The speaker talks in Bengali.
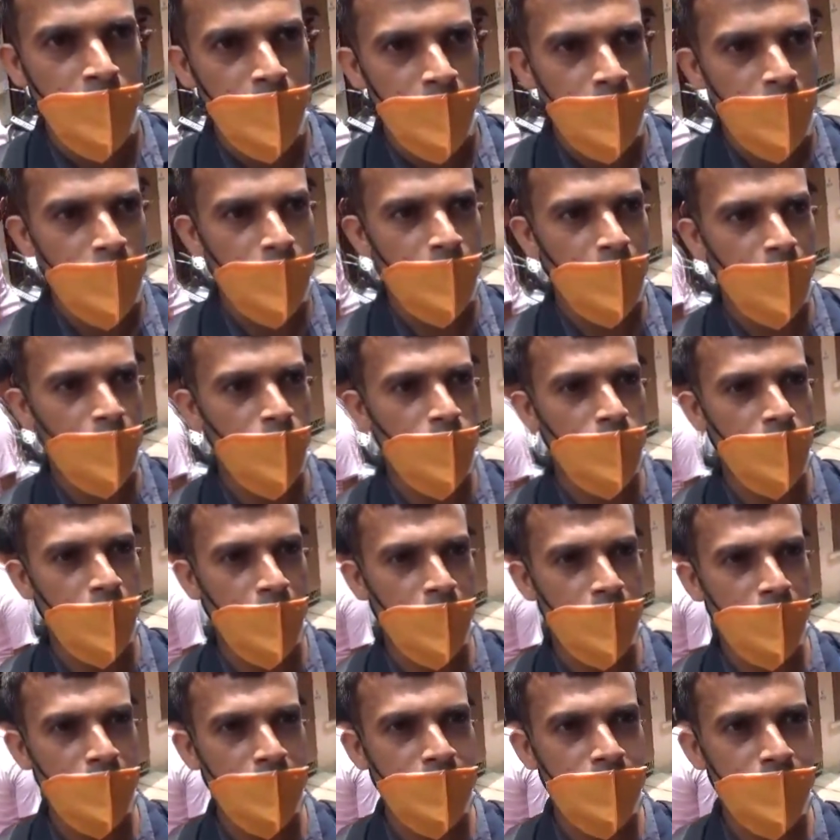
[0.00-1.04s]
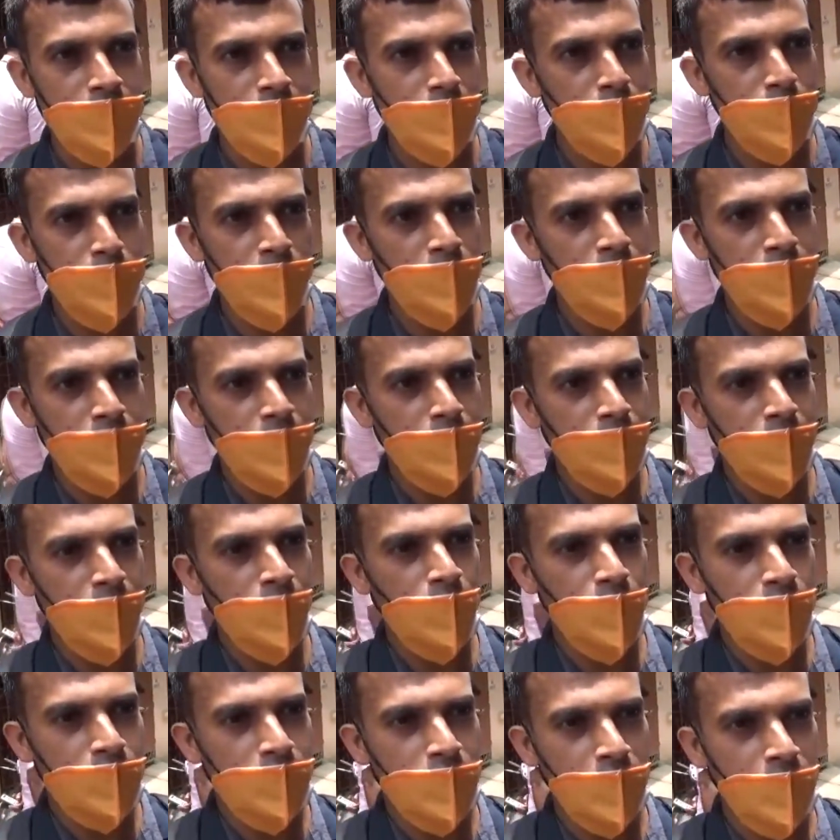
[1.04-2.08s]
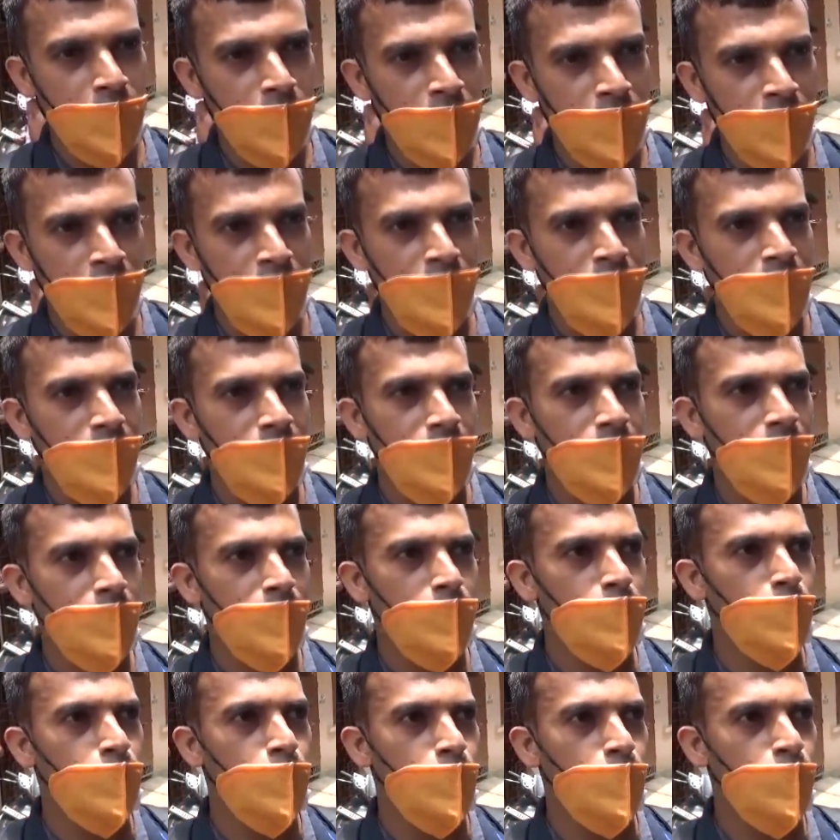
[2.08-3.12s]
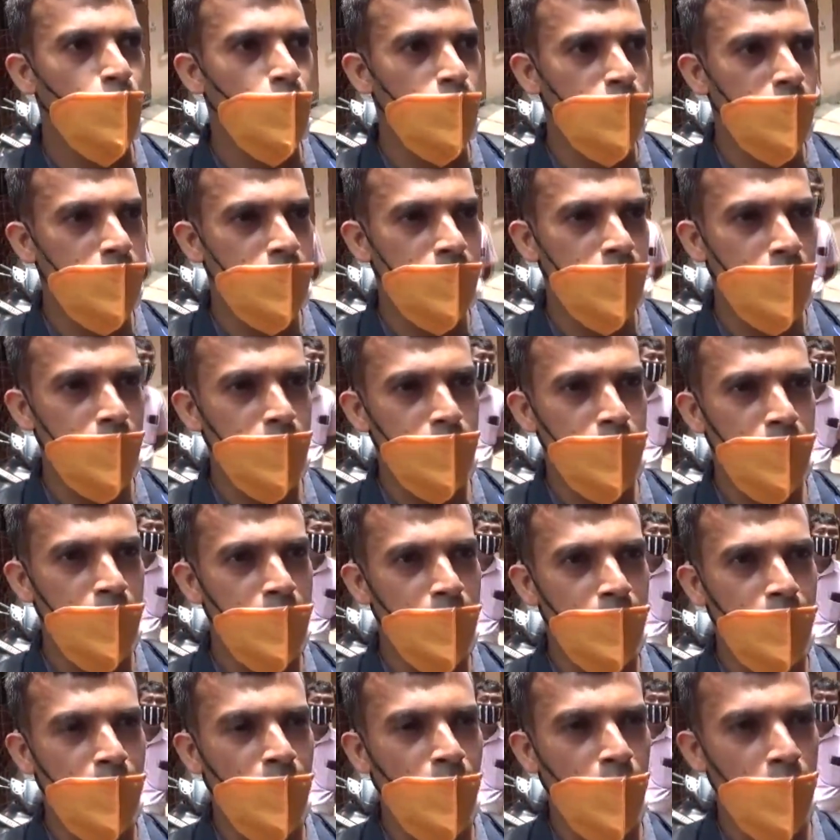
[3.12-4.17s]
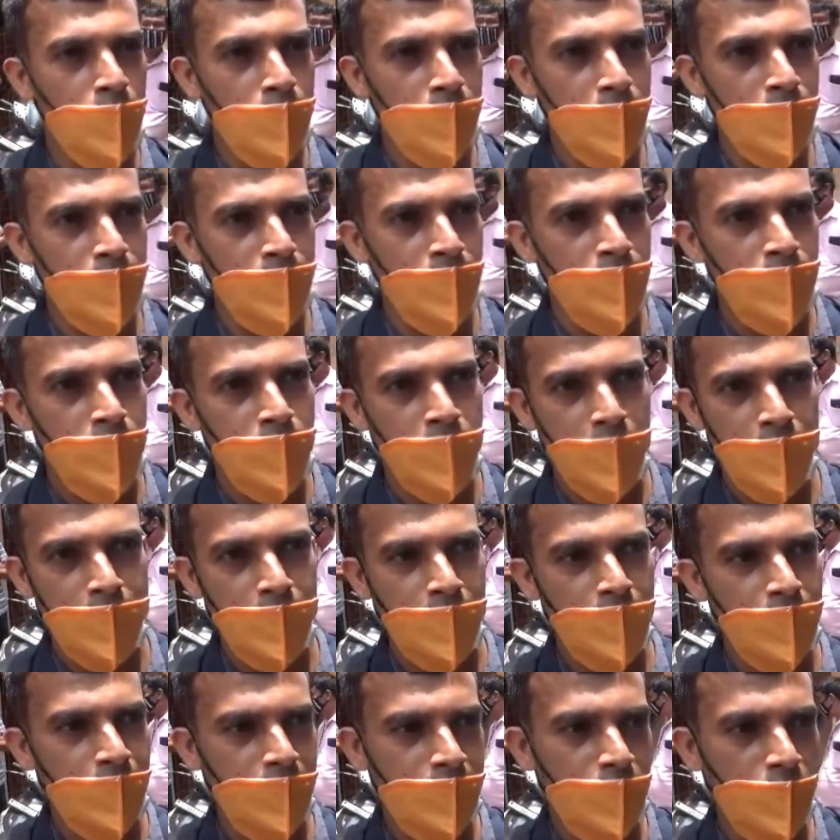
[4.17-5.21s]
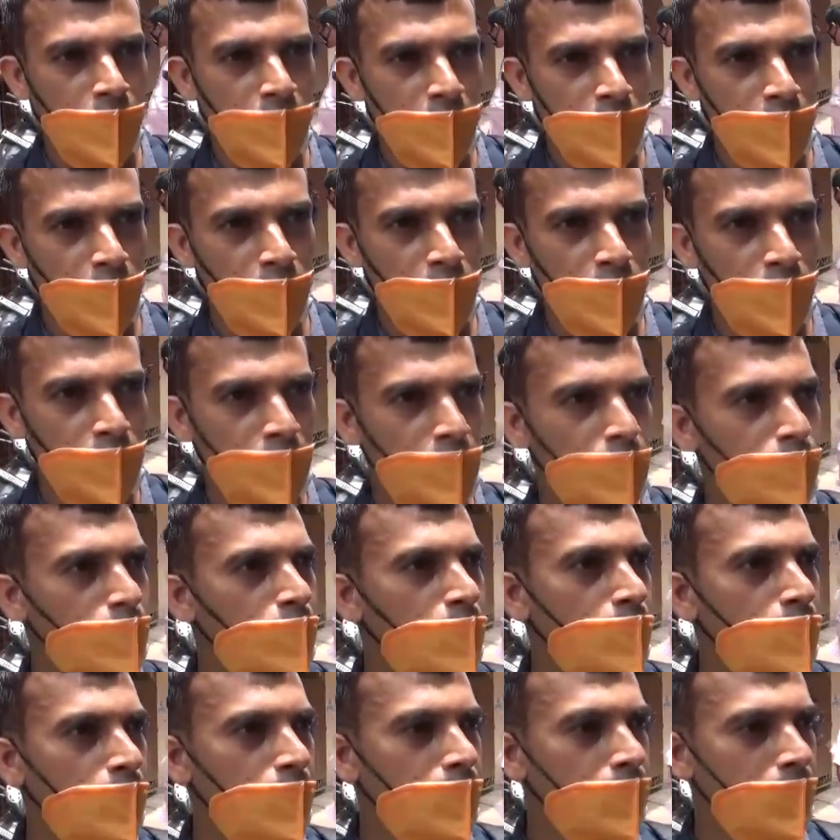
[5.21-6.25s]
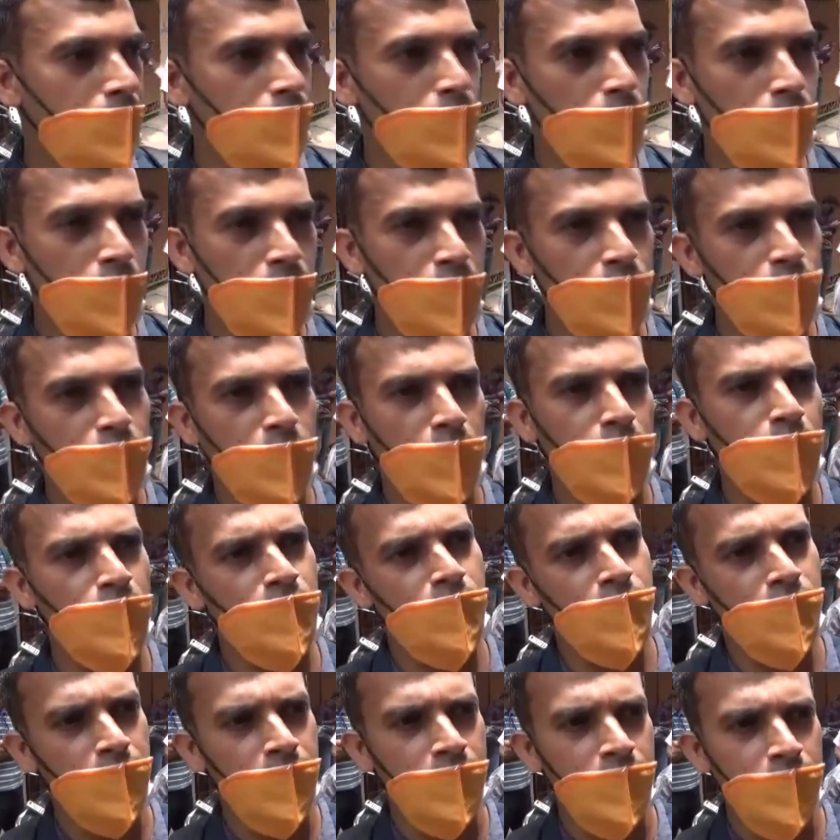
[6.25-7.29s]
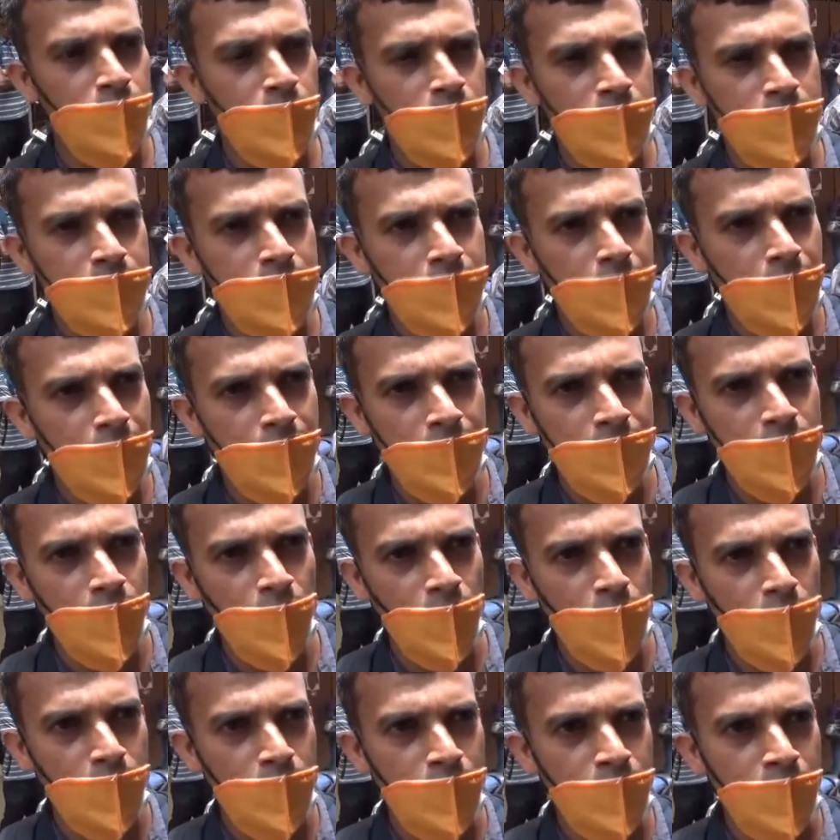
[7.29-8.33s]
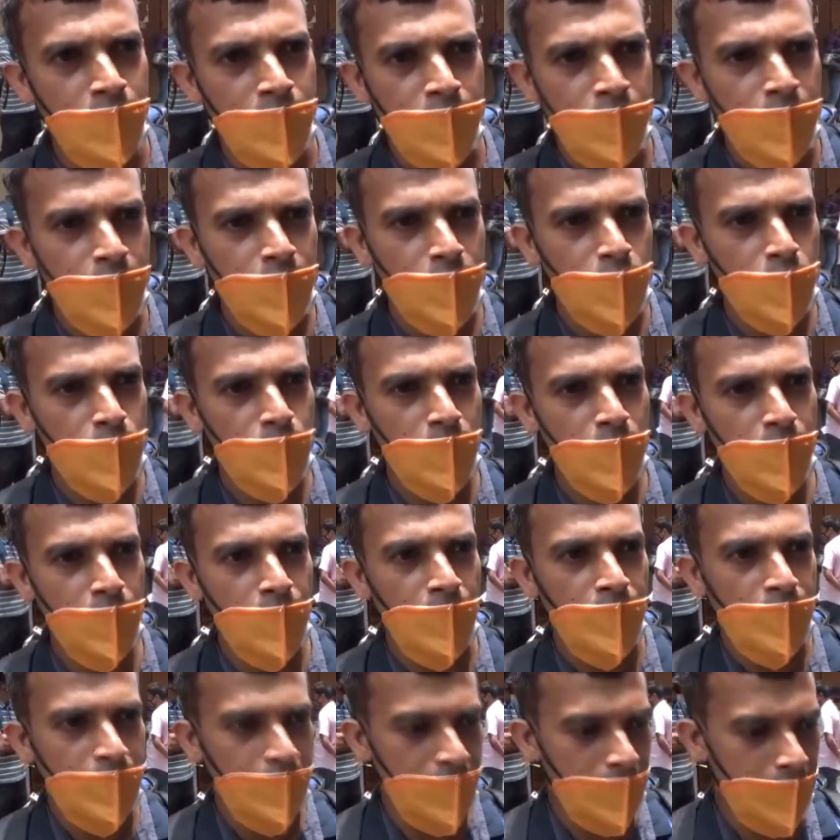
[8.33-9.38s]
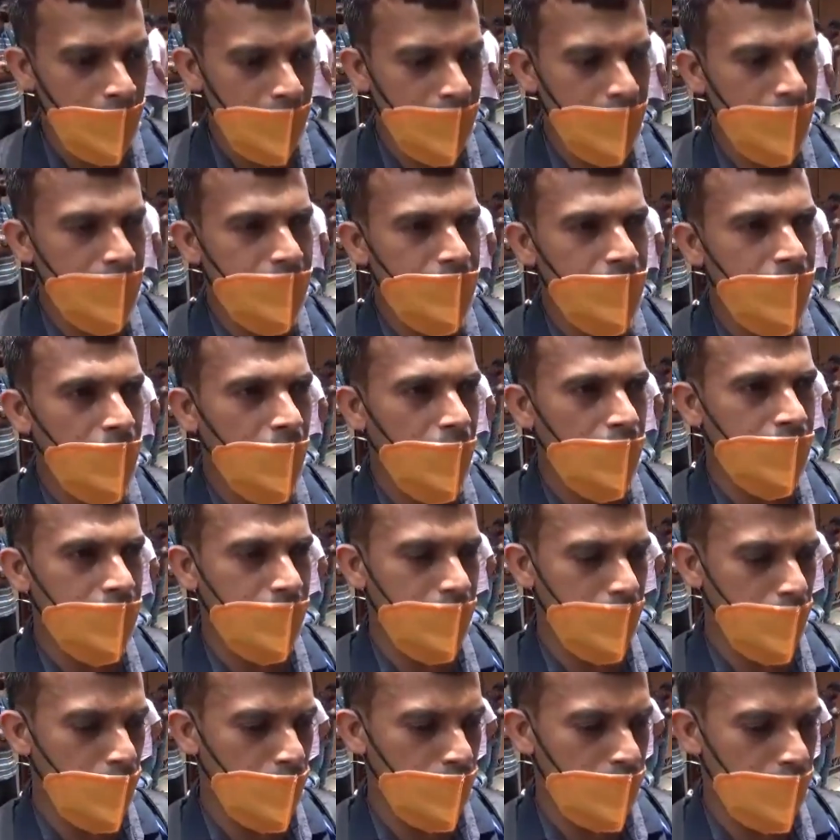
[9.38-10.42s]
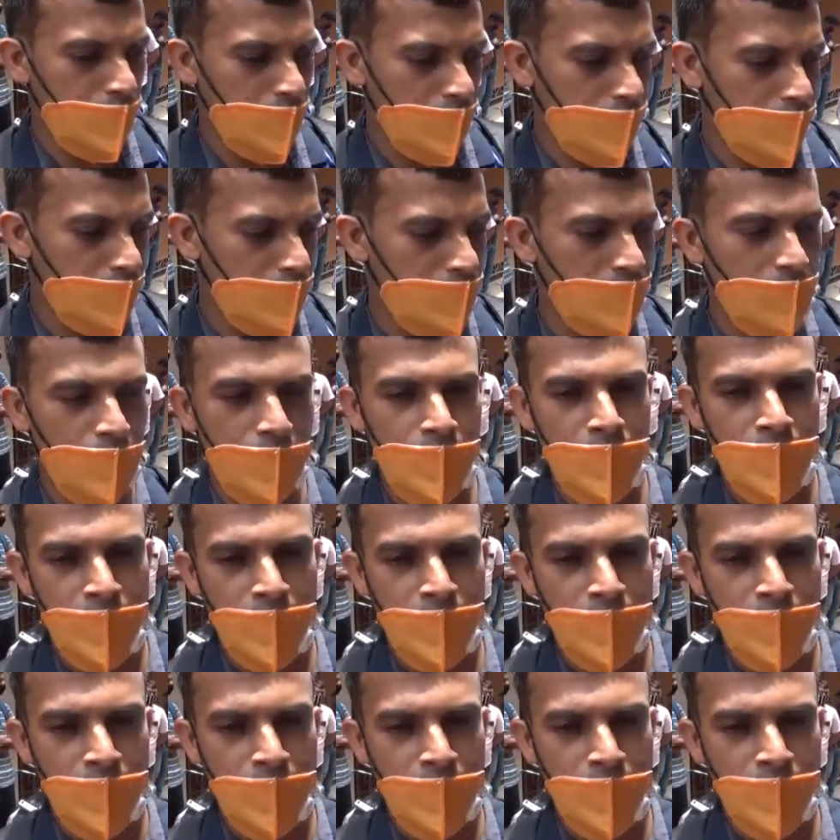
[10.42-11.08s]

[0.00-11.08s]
কিন্তু এখন দেখা যাচ্ছে যে বিদ্যা দেওয়া হচ্ছে না বলছে যে বিল দেওয়া হবে এটা নিয়ে জমা দাও বিলটা নিয়ে জমা দাও তারপরে তোমাদের স্যালারি দেওয়া হবে কিন্তু বিল নিয়ে দিচ্ছে দেখছি আজকে বলছে যে